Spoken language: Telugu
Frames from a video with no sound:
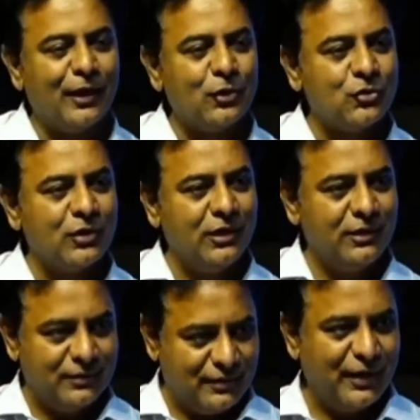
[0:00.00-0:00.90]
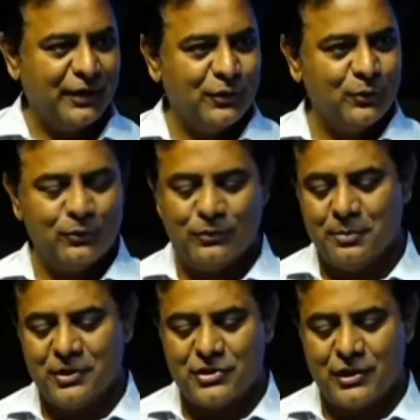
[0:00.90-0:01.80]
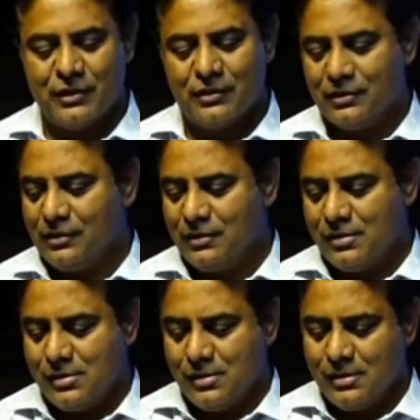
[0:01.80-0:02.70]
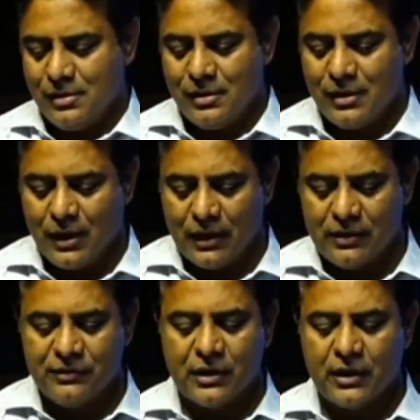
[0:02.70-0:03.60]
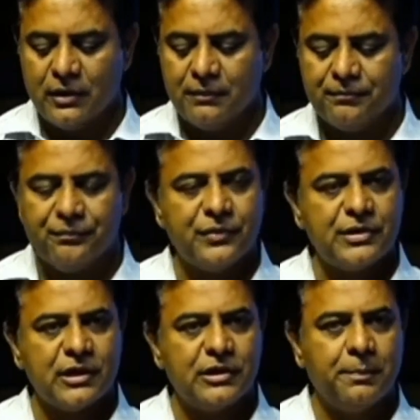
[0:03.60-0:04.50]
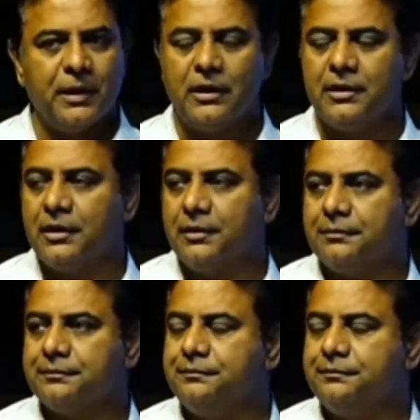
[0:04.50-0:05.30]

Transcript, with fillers: థ్యాంక్ యూ సునీల్ థ్యాంక్ యూ అప్రిషియేట్ అదేవిధంగా నిజంగా చెప్పాలి అంటే